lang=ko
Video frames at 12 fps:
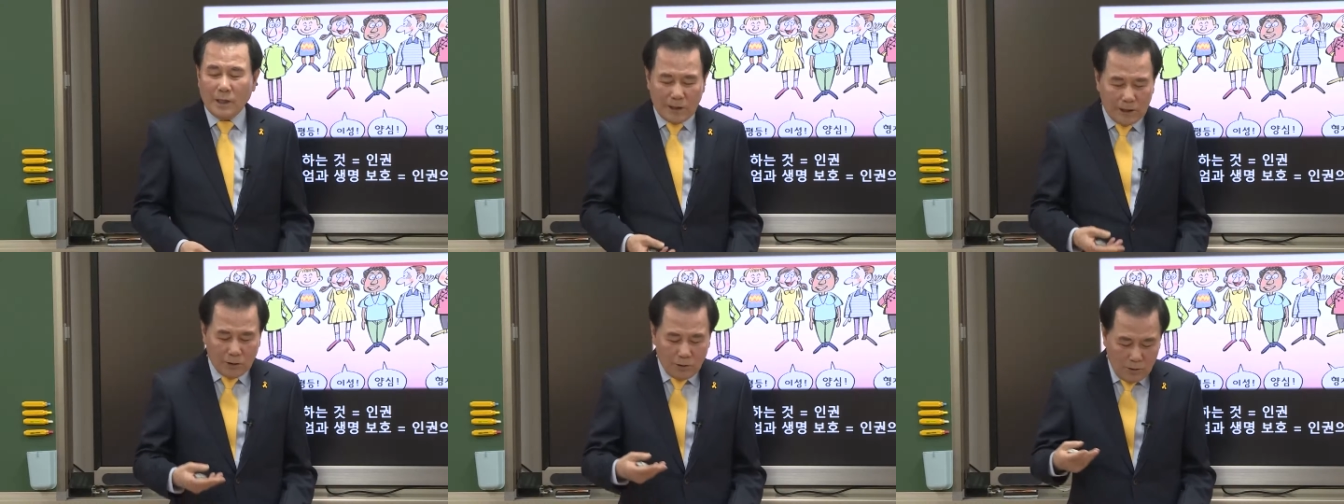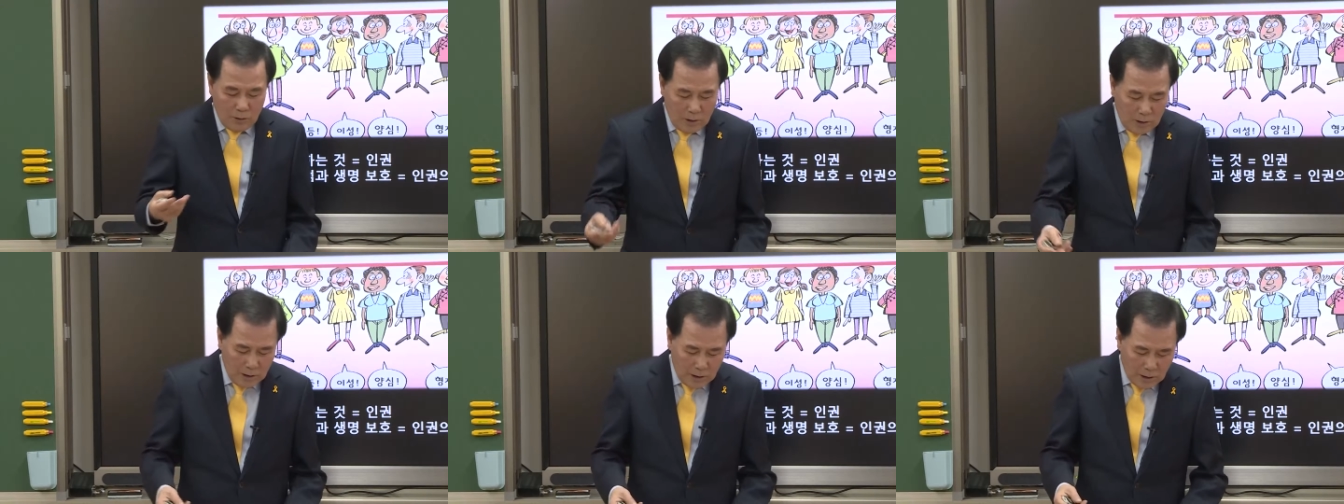그리고
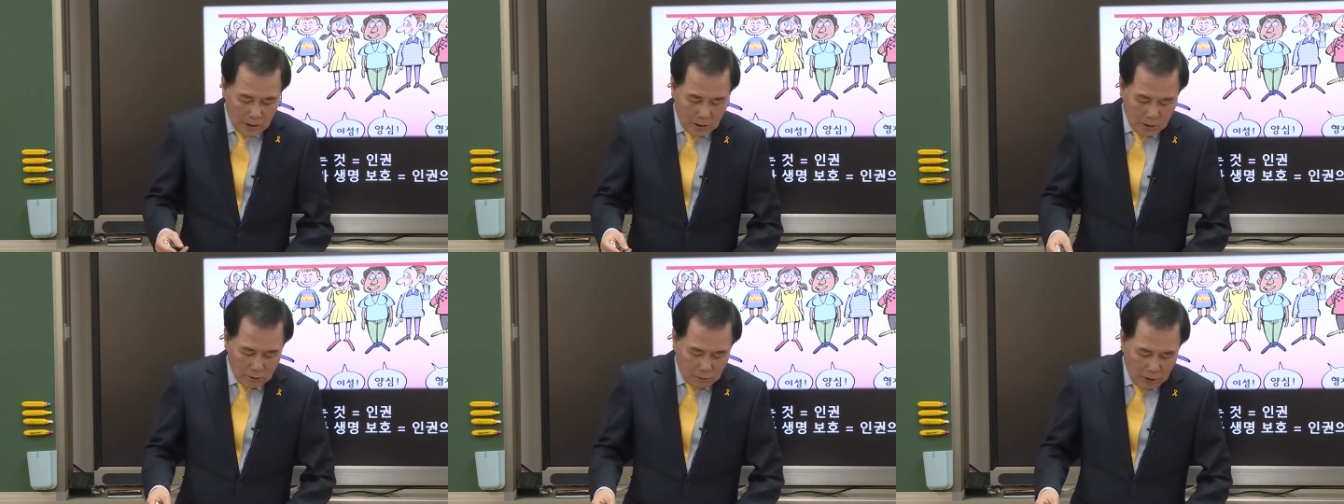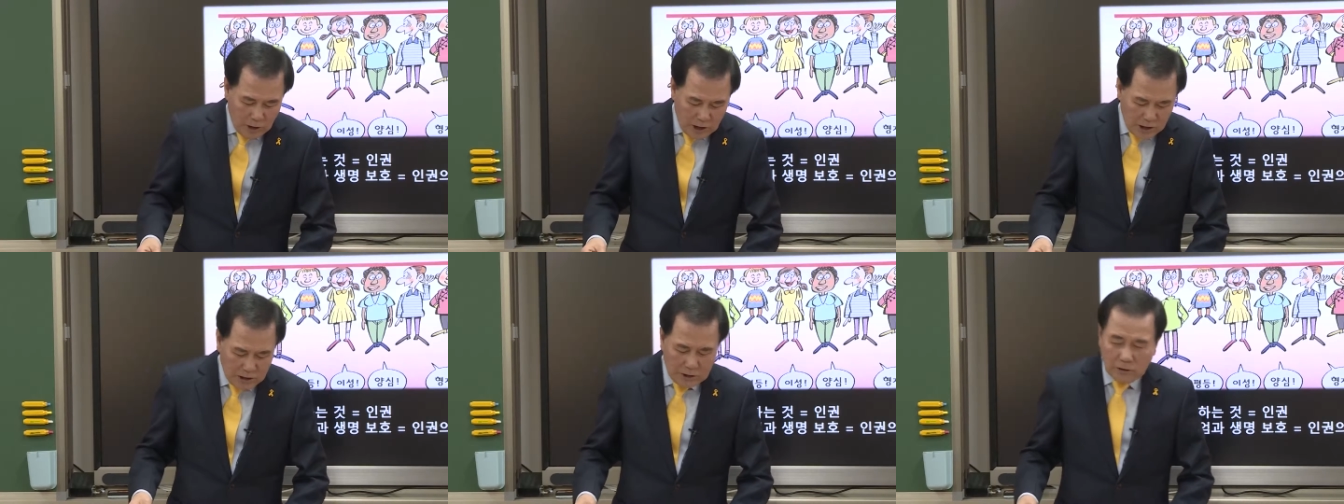어,
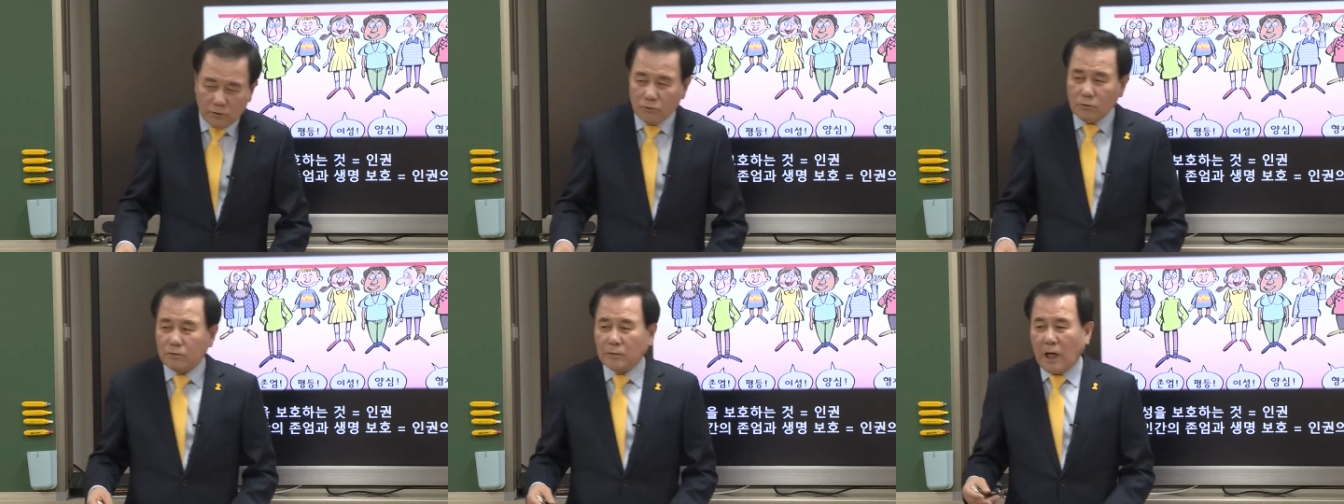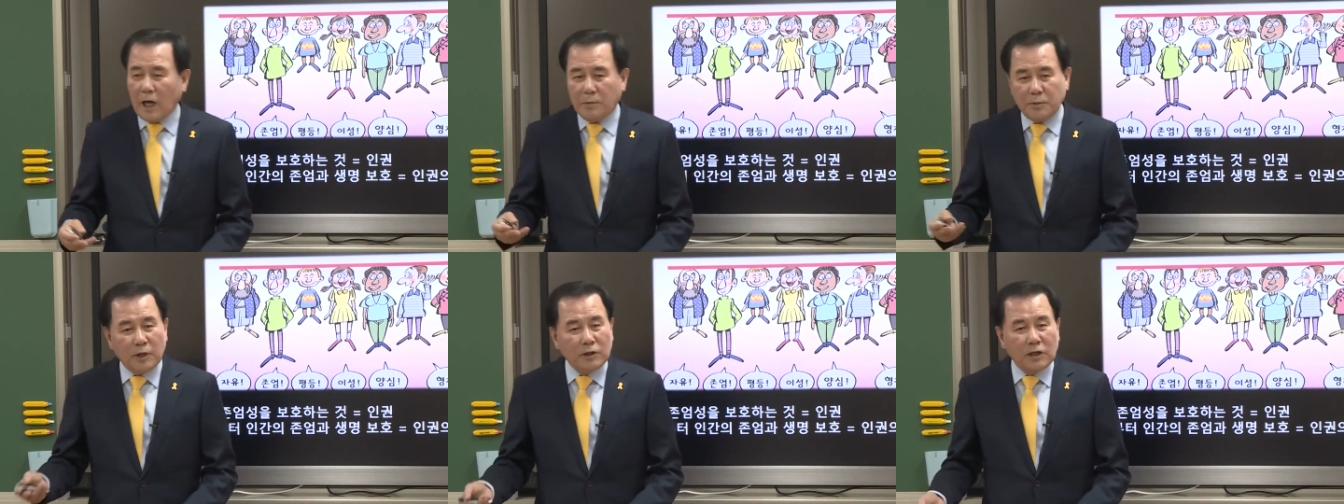권리도 다
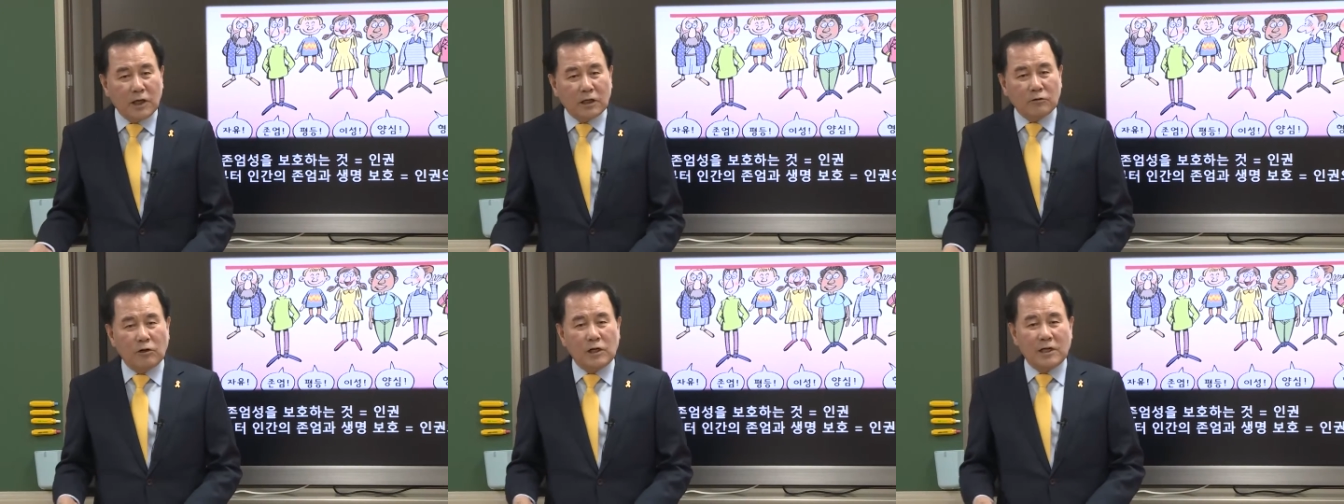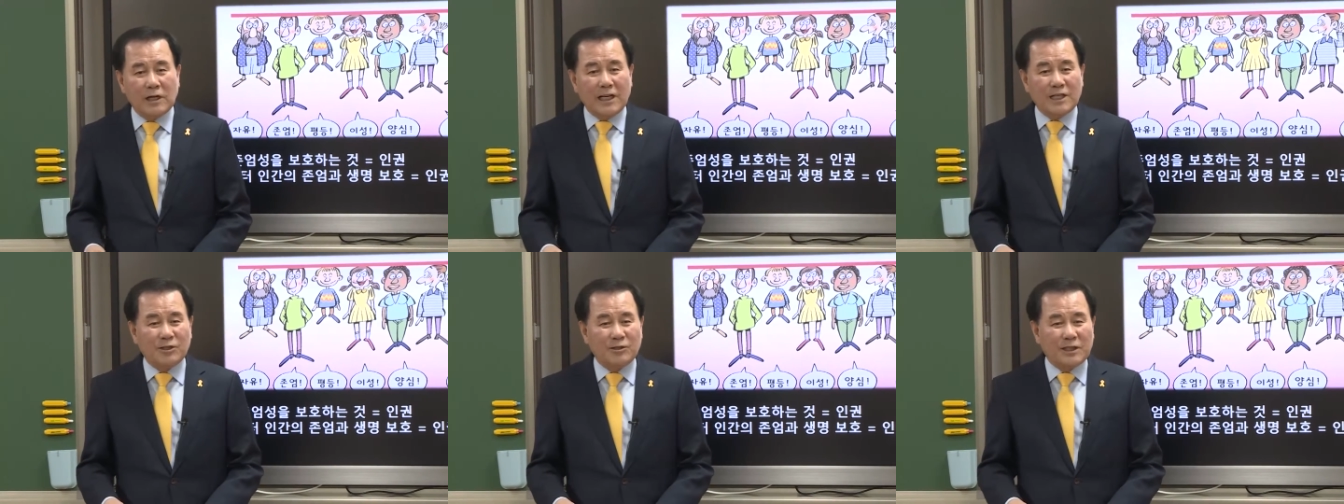평등한 권리를
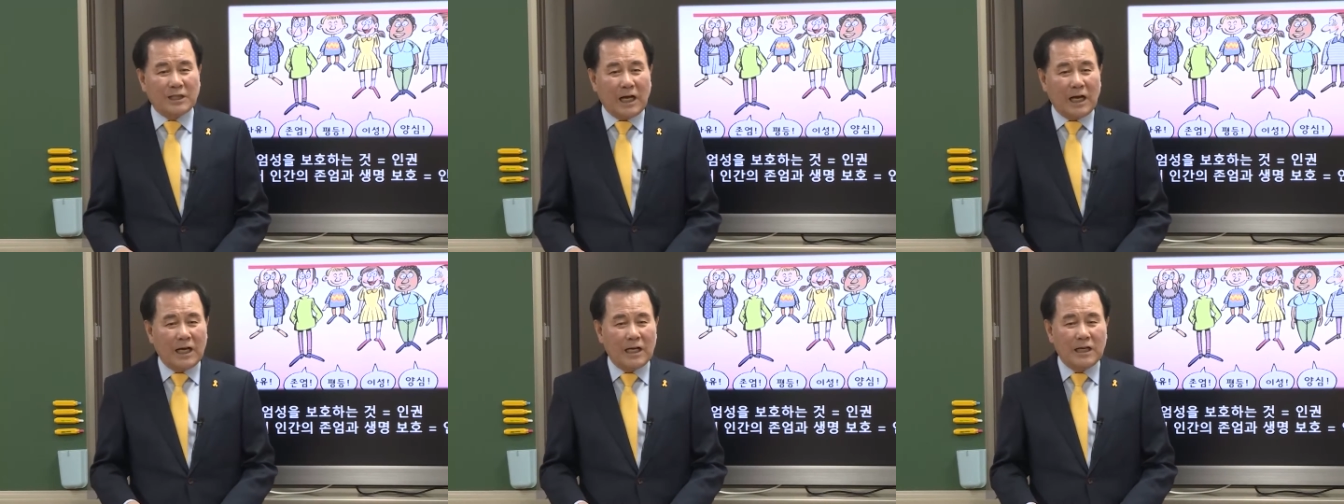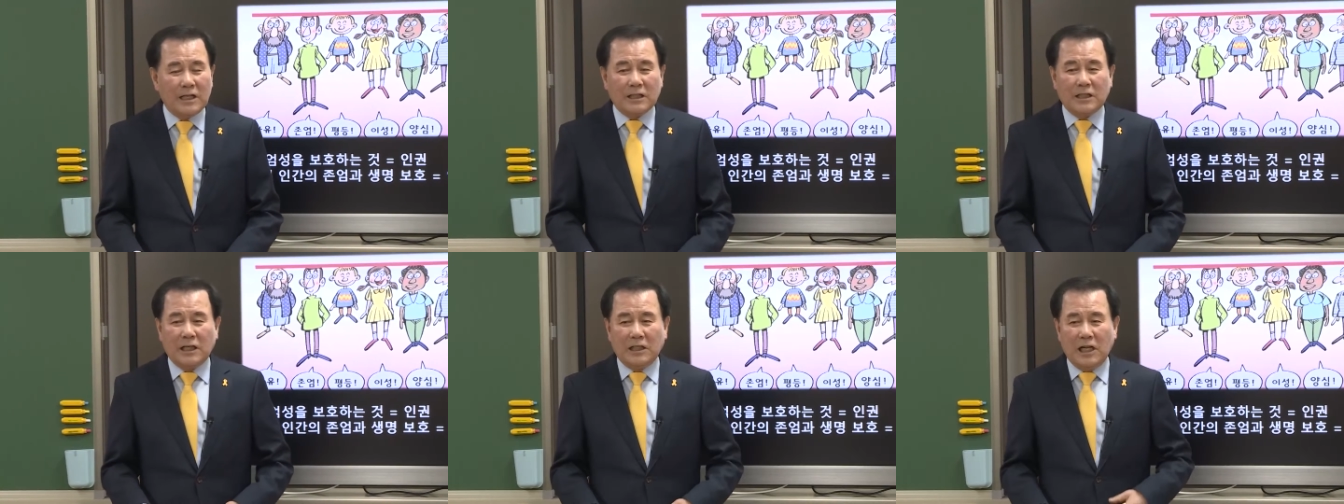가지고 있다.
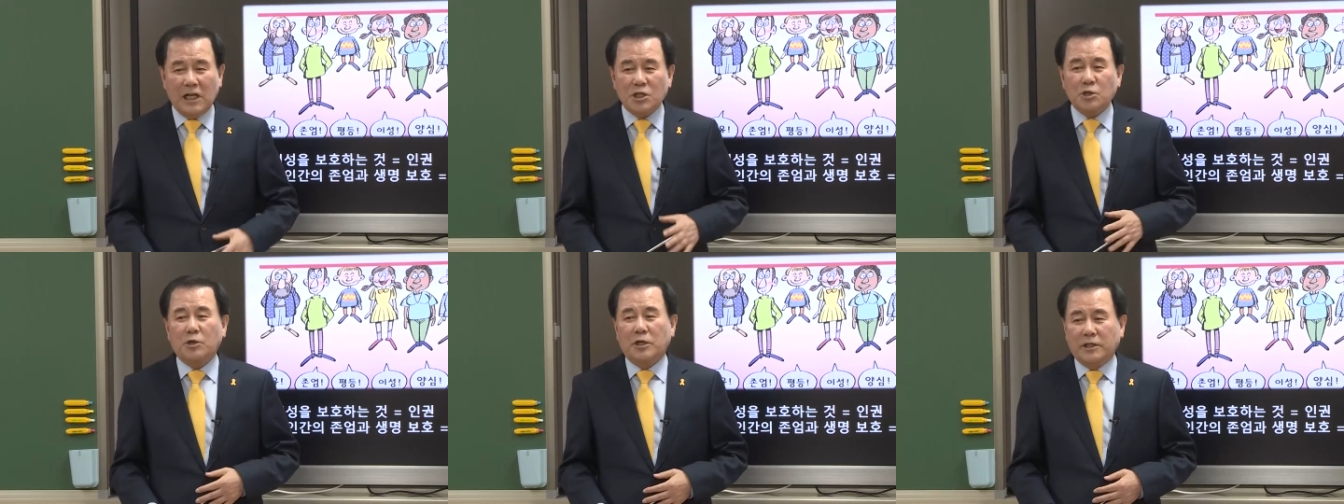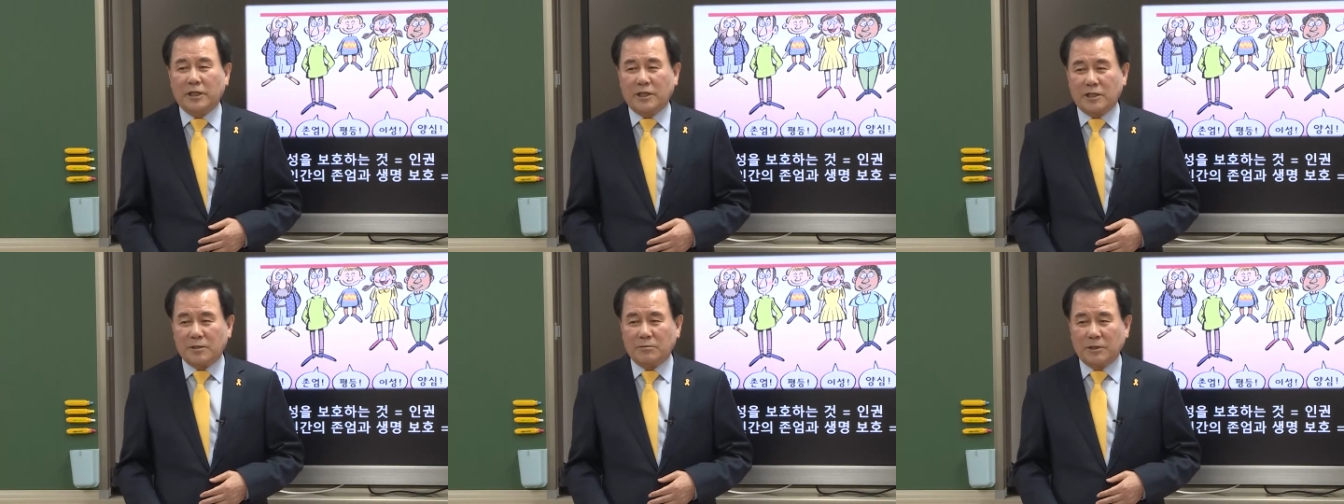이게 1조에 되어
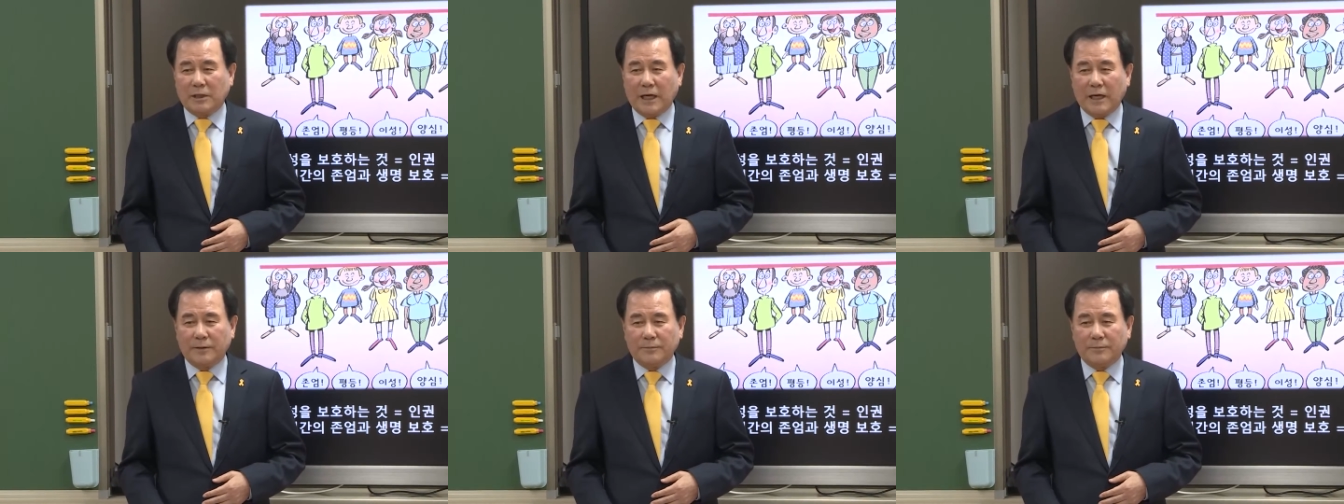있습니다.